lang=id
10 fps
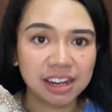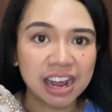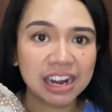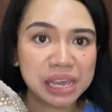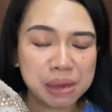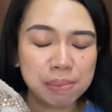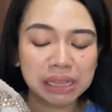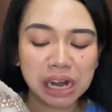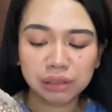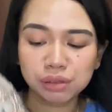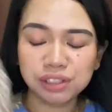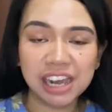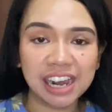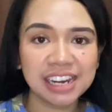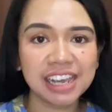harganya 400
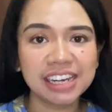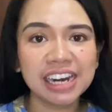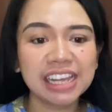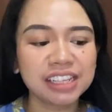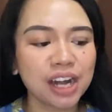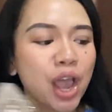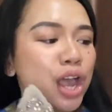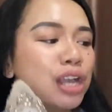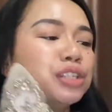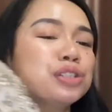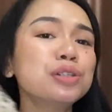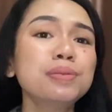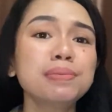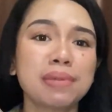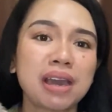sedangkan yang ini letter
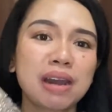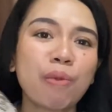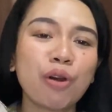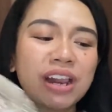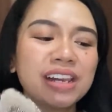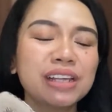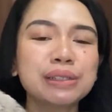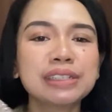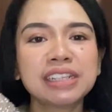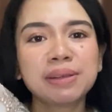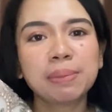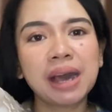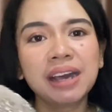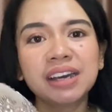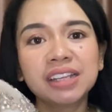cuman modelnya tuh cantik
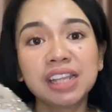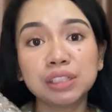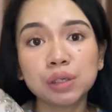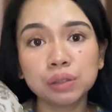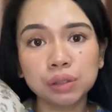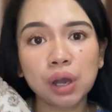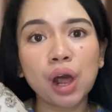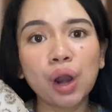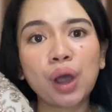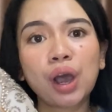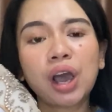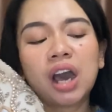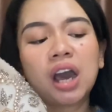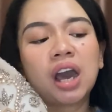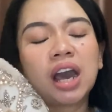banget dan cocok kalau
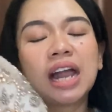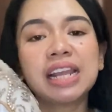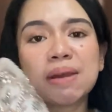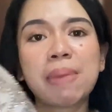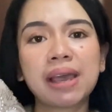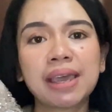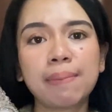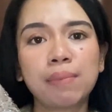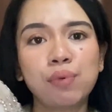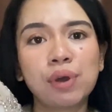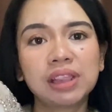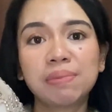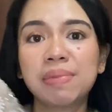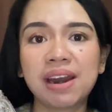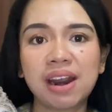uh, kalian pakai buat
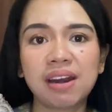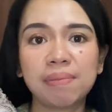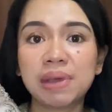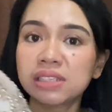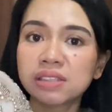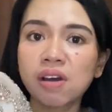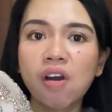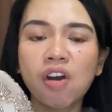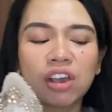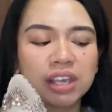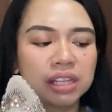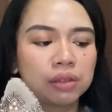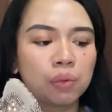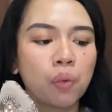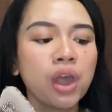lebaran besok
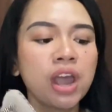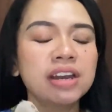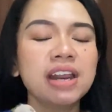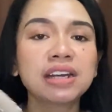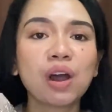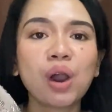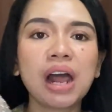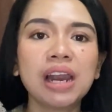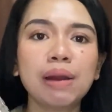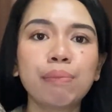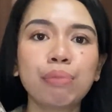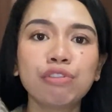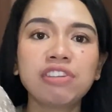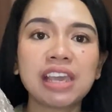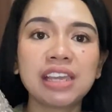gitu dan kalau kalian
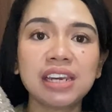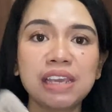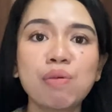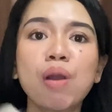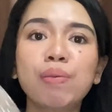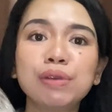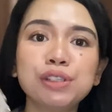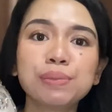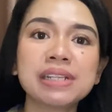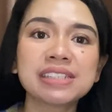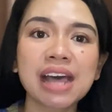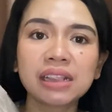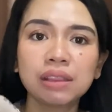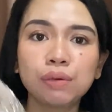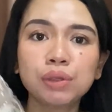punya ini walaupun cuma
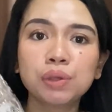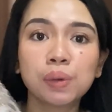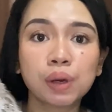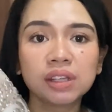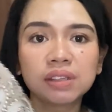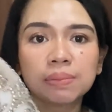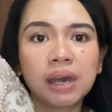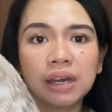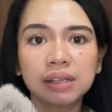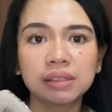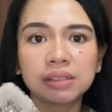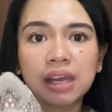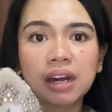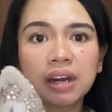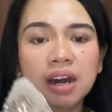satu itu worth it banget
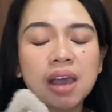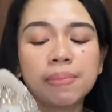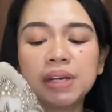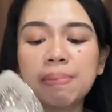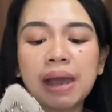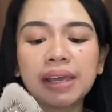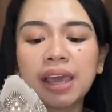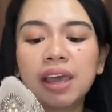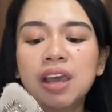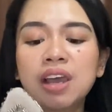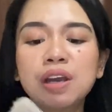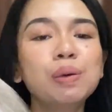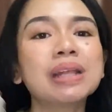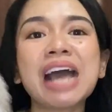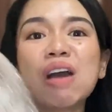karena dipakai
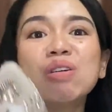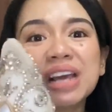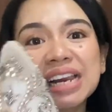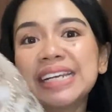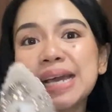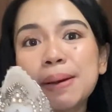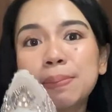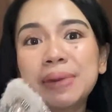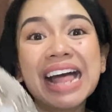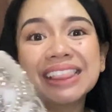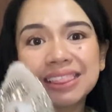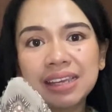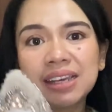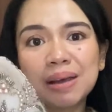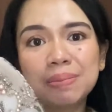dua tahun kalian nggak
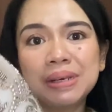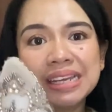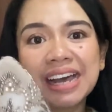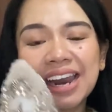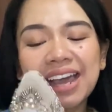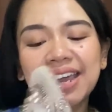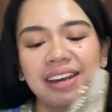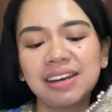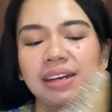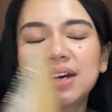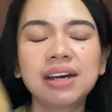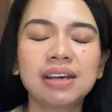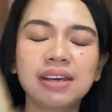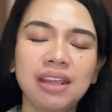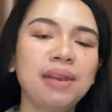ganti nggak beli yang lain eh uh,
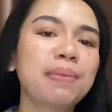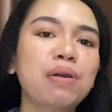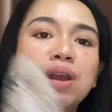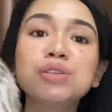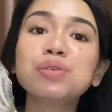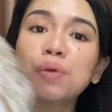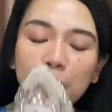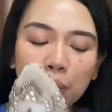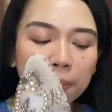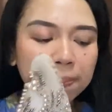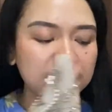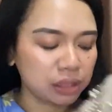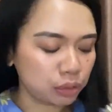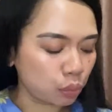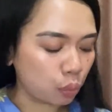ini mau udah cukup gitu
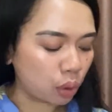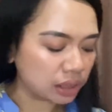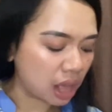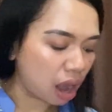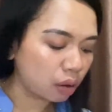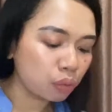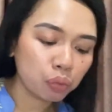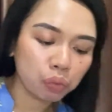kata aku